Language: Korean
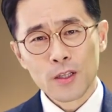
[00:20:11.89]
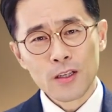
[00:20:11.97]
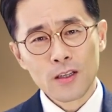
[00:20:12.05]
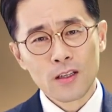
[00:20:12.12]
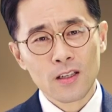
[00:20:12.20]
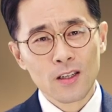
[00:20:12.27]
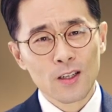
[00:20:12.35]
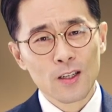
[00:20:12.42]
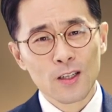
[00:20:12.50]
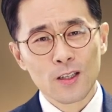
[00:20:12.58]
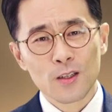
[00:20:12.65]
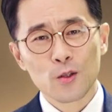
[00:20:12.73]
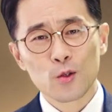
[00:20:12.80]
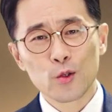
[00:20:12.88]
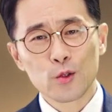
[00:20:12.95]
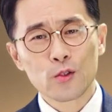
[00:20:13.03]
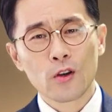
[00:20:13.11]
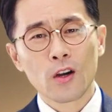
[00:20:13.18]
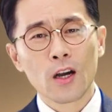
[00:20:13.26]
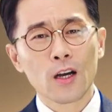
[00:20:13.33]
여러분이
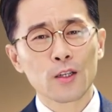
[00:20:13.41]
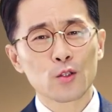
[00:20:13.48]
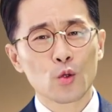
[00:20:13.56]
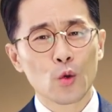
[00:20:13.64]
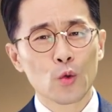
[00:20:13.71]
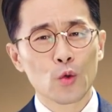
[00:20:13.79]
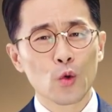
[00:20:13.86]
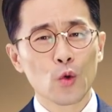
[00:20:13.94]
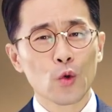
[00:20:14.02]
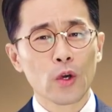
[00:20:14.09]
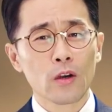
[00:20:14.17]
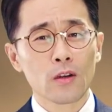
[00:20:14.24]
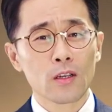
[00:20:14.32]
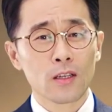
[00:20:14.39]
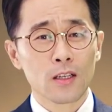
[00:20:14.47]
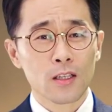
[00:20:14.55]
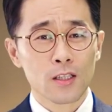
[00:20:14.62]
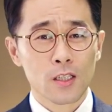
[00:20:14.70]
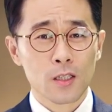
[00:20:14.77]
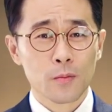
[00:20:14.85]
루터가 종교개혁을
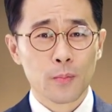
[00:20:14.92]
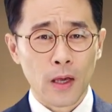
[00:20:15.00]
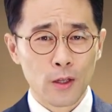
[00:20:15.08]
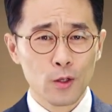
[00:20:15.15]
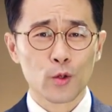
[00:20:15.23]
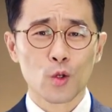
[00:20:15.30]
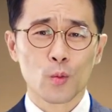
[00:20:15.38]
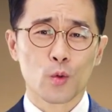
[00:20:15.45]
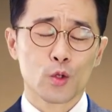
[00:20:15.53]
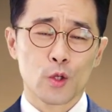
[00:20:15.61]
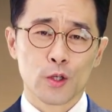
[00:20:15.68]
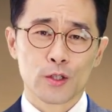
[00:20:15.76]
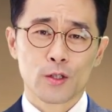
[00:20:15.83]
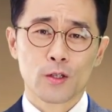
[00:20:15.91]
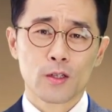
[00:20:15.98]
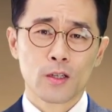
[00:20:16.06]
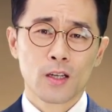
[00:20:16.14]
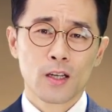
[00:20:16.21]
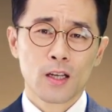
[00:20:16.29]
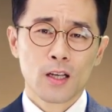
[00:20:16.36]
일으킨 지 백 년도 못 되어서
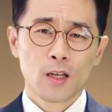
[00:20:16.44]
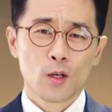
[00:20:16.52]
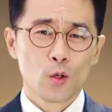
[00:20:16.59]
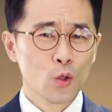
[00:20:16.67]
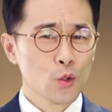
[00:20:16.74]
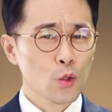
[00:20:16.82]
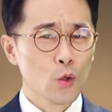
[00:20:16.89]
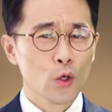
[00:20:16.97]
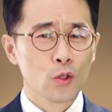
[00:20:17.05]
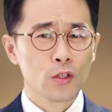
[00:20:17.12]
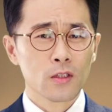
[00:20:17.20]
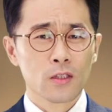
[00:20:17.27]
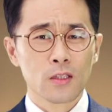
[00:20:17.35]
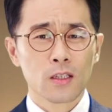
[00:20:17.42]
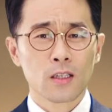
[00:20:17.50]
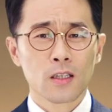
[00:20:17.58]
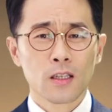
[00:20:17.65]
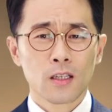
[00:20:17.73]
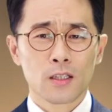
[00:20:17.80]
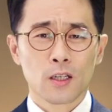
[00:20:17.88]
루터교는
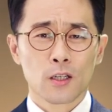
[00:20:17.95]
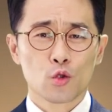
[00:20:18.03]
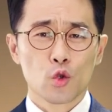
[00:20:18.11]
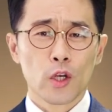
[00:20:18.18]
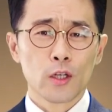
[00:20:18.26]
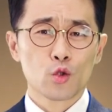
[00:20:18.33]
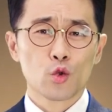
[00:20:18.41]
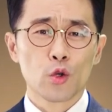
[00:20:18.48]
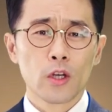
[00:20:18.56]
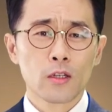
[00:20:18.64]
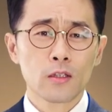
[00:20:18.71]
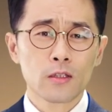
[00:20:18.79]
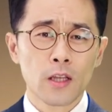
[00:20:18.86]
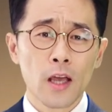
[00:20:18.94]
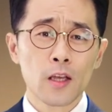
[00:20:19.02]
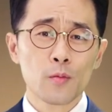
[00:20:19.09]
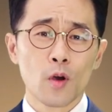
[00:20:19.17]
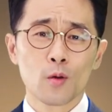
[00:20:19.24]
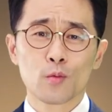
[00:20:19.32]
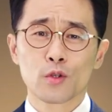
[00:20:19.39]
이제 최초의 그 대의
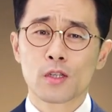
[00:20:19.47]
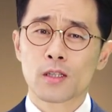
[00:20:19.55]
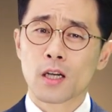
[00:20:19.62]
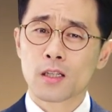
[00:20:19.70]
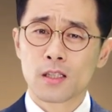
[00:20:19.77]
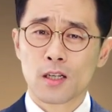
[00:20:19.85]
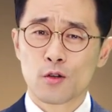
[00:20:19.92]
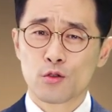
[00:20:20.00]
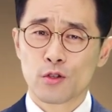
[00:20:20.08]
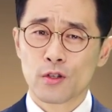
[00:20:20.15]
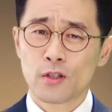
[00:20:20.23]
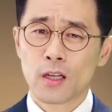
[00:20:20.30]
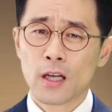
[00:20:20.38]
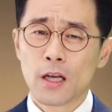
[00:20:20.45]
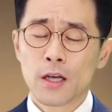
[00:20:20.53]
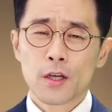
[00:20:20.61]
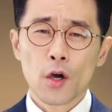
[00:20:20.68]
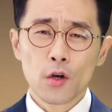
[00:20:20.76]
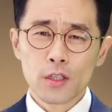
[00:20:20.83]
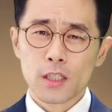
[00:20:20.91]
명분을 상실하고요.
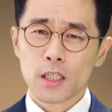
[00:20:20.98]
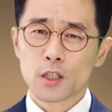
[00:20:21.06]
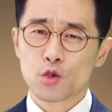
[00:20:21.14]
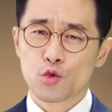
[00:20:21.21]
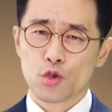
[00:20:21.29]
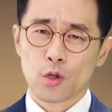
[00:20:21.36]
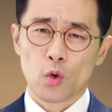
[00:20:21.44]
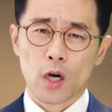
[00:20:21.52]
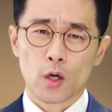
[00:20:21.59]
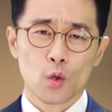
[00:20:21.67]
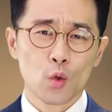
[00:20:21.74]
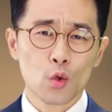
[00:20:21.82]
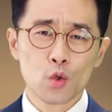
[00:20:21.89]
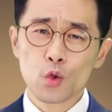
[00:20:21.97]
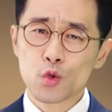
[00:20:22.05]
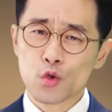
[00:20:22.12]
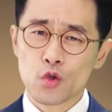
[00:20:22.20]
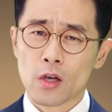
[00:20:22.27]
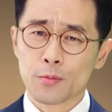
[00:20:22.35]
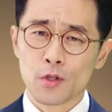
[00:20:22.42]
형식주의와
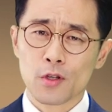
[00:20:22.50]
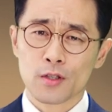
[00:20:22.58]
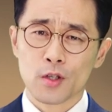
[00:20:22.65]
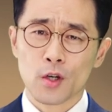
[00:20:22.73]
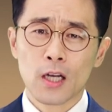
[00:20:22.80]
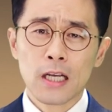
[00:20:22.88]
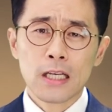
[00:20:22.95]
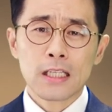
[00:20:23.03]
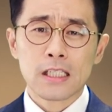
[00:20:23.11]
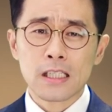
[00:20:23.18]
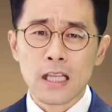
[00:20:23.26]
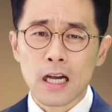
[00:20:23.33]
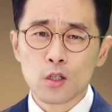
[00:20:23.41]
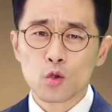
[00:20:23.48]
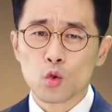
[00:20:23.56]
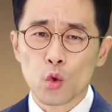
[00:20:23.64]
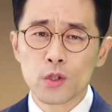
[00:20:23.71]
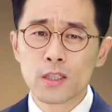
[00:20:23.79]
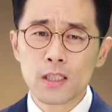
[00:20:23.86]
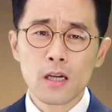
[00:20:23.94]
교조주의에 휩쓸려서 신학
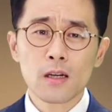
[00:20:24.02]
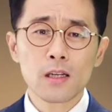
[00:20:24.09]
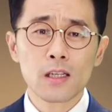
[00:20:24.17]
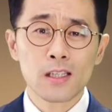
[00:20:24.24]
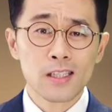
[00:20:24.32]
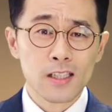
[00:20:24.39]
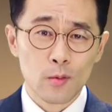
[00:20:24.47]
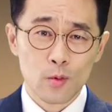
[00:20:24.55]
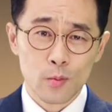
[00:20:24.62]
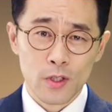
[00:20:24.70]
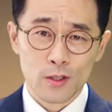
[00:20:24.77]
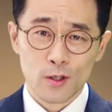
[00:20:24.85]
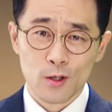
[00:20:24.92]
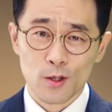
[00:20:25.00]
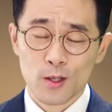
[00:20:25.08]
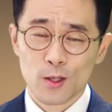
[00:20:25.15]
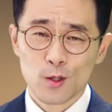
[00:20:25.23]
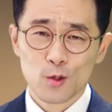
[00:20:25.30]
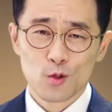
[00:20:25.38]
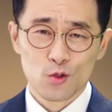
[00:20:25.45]
논쟁을 일삼으면서
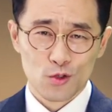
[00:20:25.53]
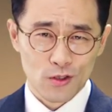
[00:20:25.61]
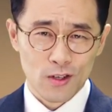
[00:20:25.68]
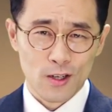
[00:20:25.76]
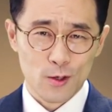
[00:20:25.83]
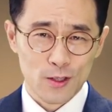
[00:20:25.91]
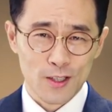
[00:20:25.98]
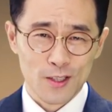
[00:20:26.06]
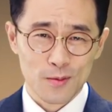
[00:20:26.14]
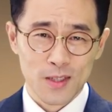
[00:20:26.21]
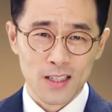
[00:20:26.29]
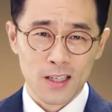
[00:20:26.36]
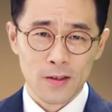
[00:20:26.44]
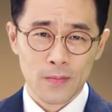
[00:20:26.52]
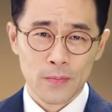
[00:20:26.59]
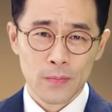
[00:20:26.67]
죽어가고 있었습니다.